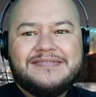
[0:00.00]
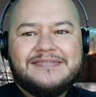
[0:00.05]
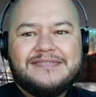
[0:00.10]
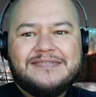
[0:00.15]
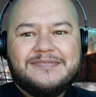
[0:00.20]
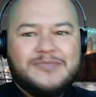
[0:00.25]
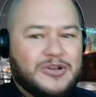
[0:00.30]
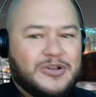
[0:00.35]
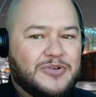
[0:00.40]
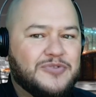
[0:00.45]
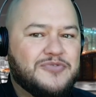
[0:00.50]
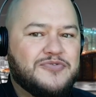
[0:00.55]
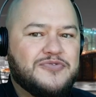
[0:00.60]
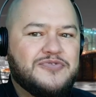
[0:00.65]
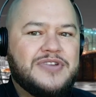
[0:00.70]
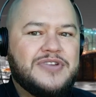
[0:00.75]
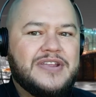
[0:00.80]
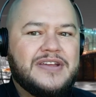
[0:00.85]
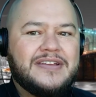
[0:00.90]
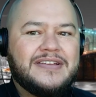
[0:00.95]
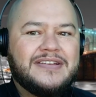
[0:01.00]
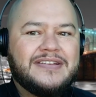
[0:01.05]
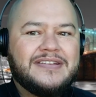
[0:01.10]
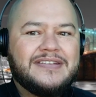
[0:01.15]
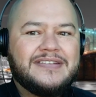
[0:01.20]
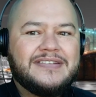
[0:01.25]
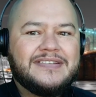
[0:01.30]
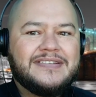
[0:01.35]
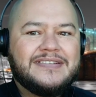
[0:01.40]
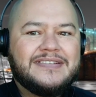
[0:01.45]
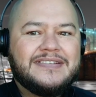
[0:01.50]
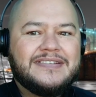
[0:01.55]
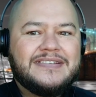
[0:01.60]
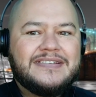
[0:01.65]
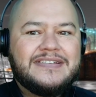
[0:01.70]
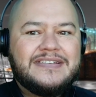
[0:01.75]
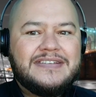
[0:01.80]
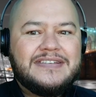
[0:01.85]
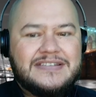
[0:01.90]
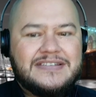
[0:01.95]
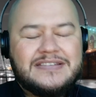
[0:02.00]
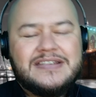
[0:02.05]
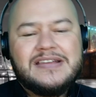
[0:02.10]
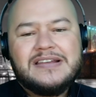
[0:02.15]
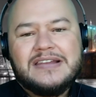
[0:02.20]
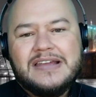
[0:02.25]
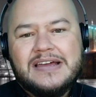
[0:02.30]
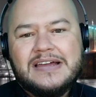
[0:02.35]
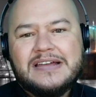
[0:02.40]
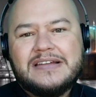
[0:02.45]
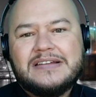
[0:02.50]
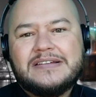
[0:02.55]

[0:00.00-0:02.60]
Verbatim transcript: Uma loucura estelar.